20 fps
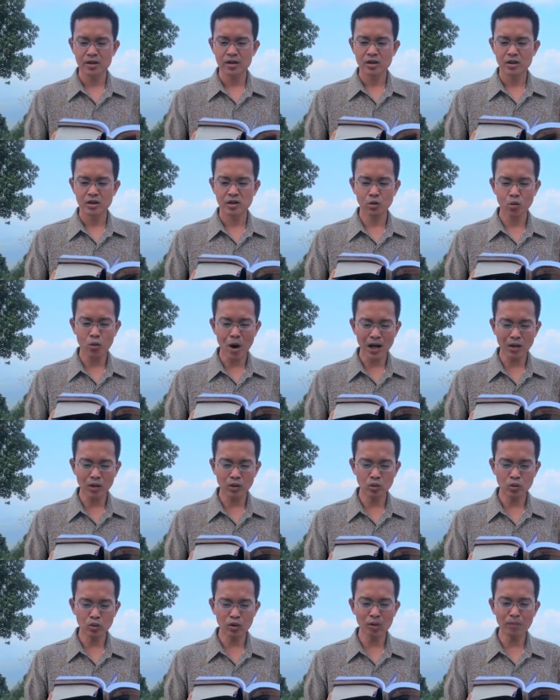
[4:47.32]

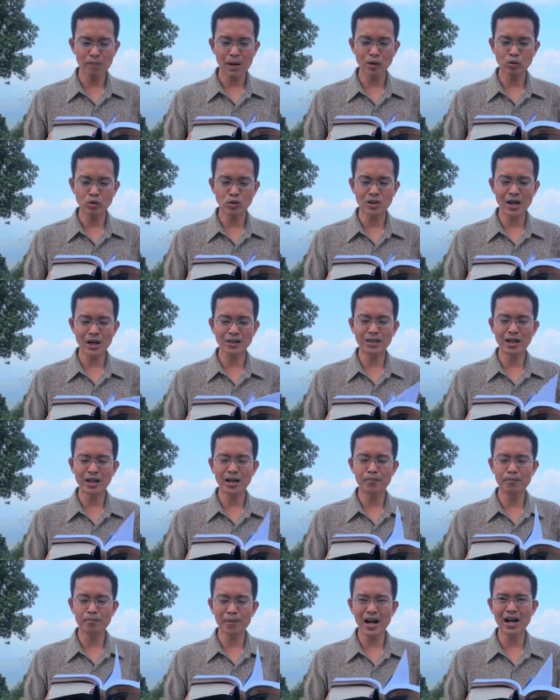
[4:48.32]
Sewaktu kemanusiaan
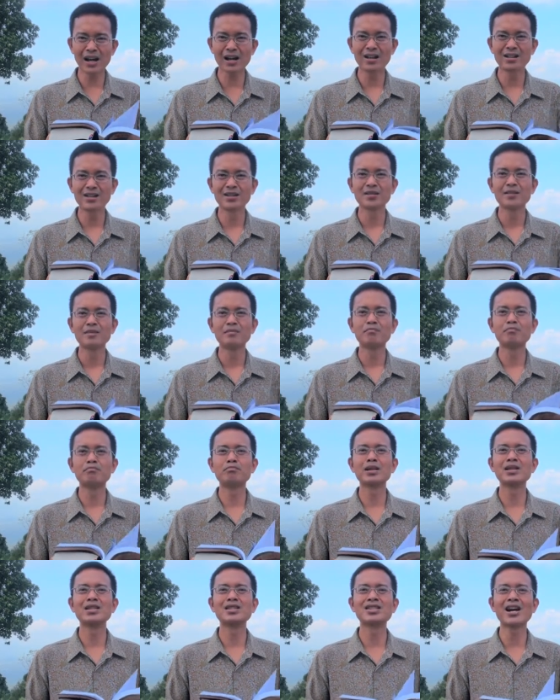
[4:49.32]
yang lemah
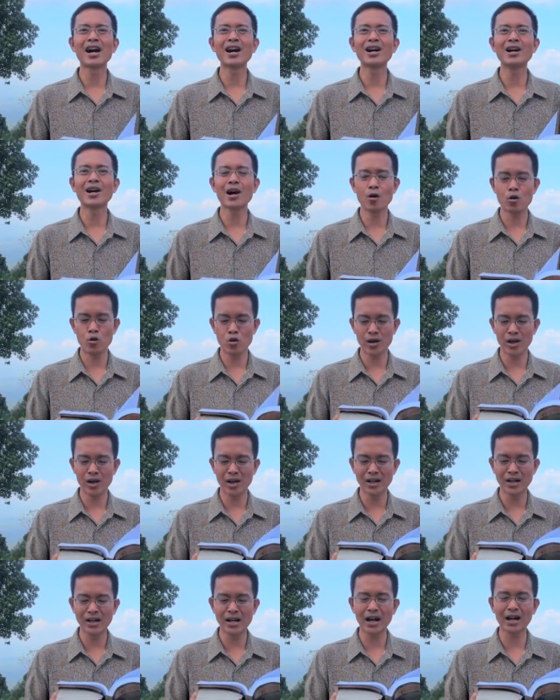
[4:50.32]
menjangkau
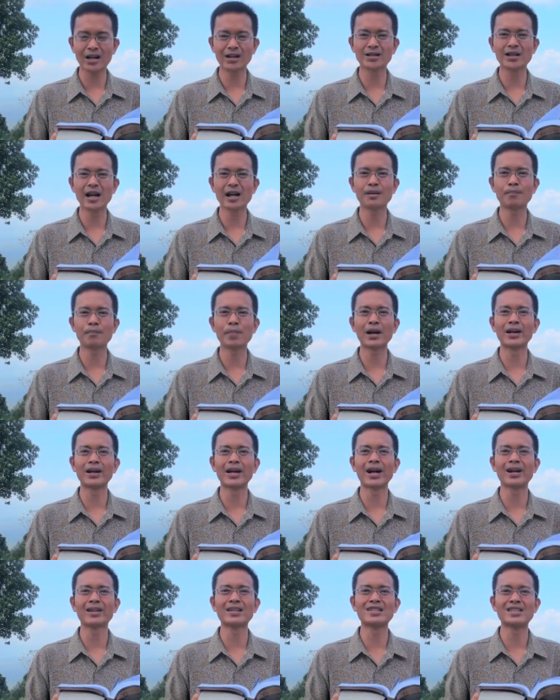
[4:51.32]
kehendak
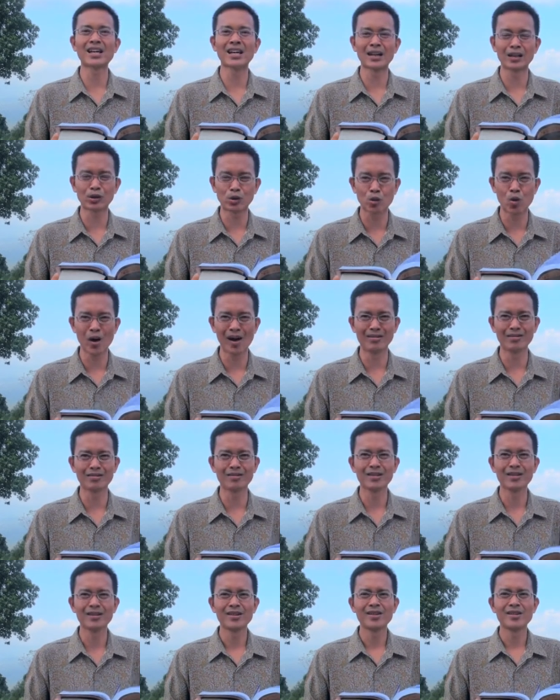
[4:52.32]
daripada rencana Tuhan.
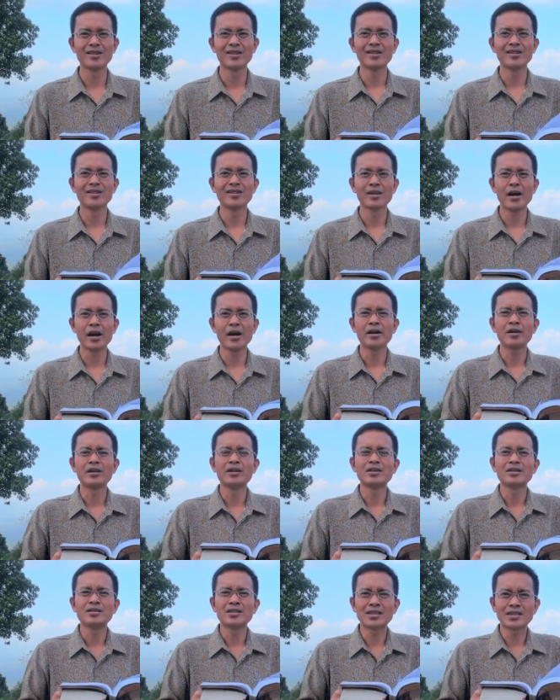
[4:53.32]
Ya,
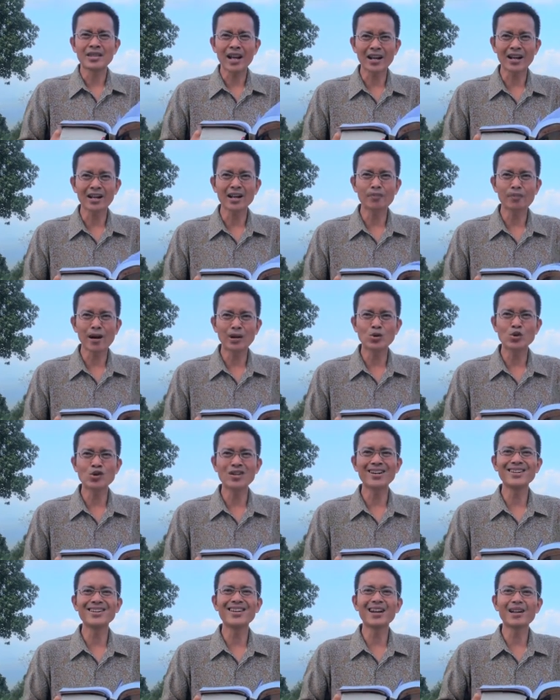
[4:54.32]
secara
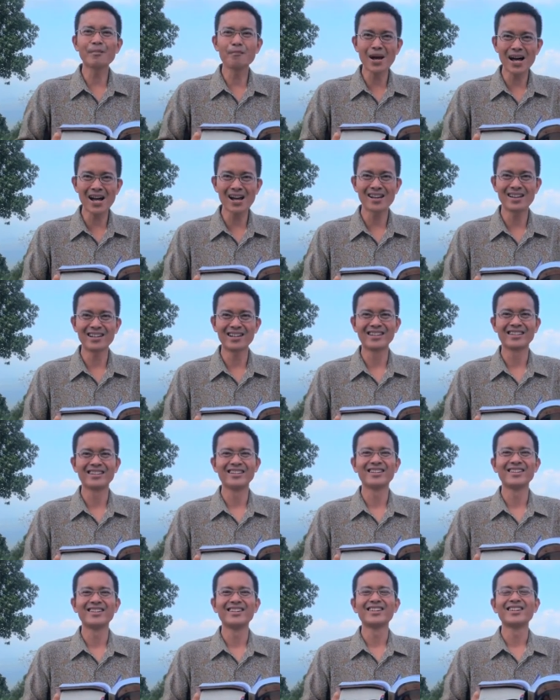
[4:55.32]
kemanusiaan dia lemah.
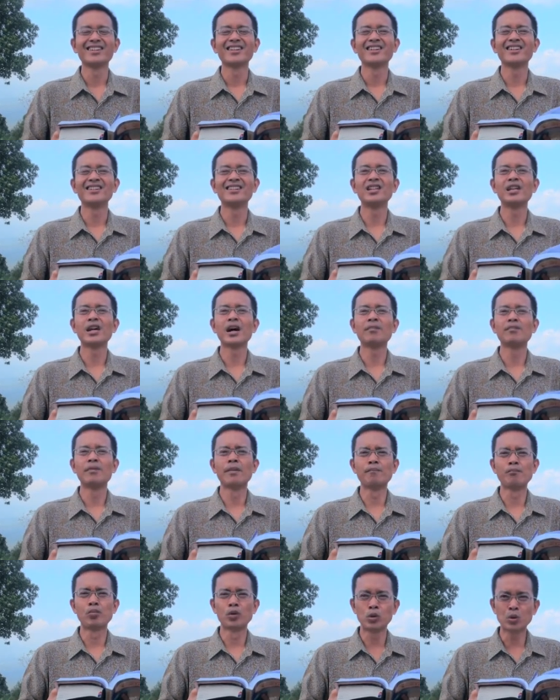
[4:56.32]
Dia
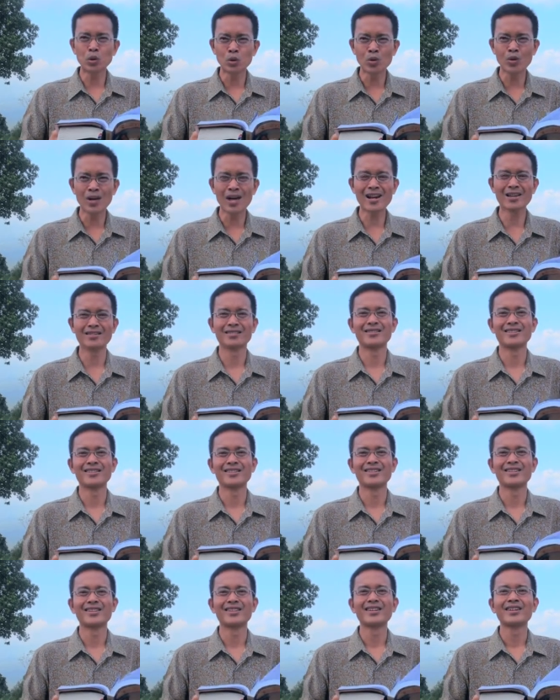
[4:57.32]
membutuhkan
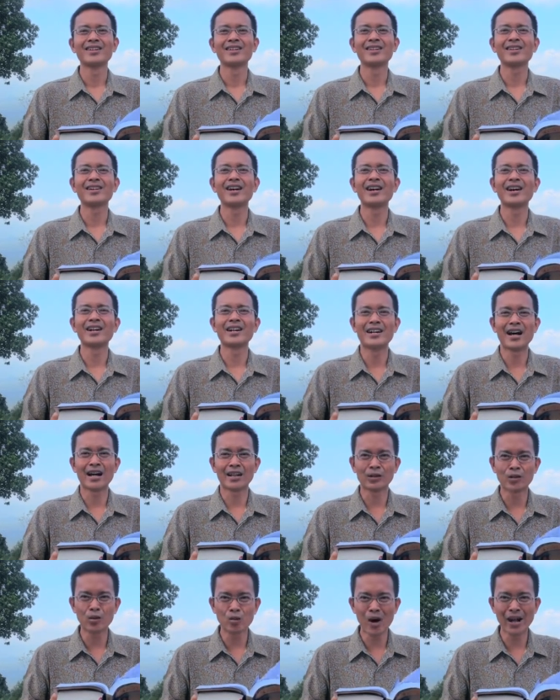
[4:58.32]

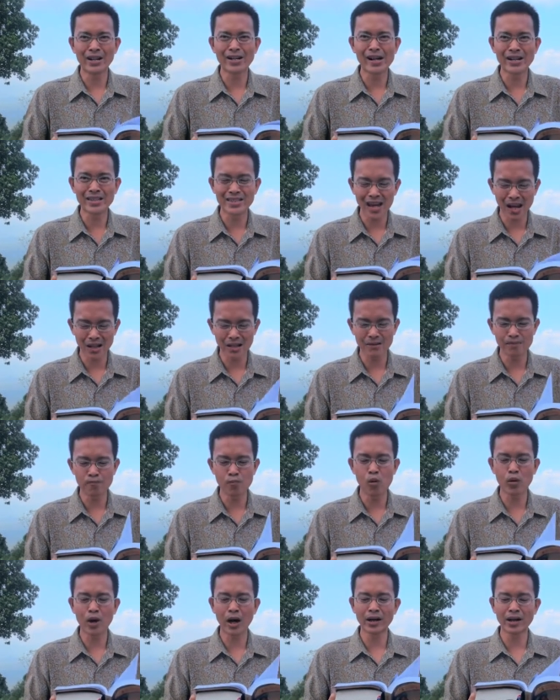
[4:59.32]
kehendak Tuhan yang jadi,
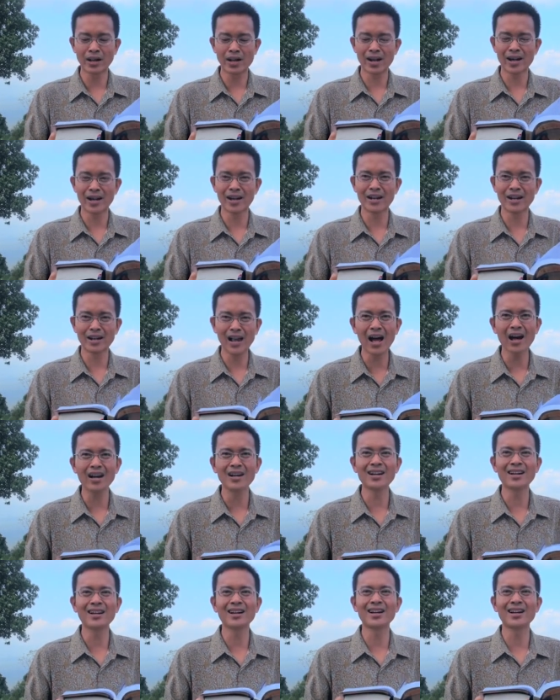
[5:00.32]
bukan kehendak
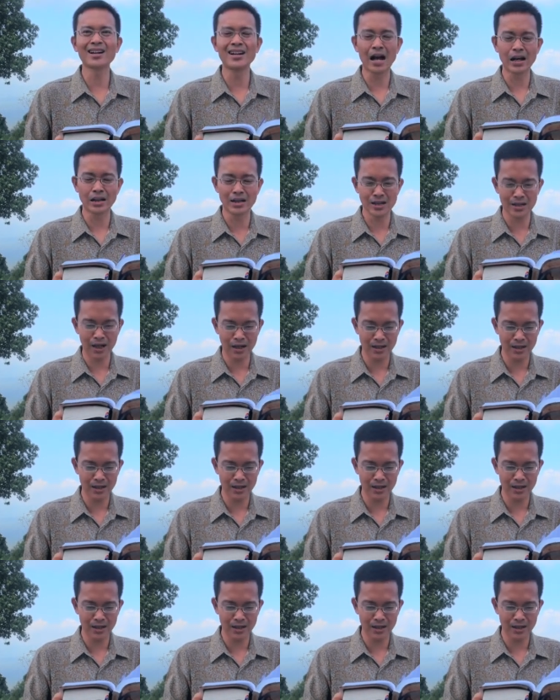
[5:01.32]
kedagingan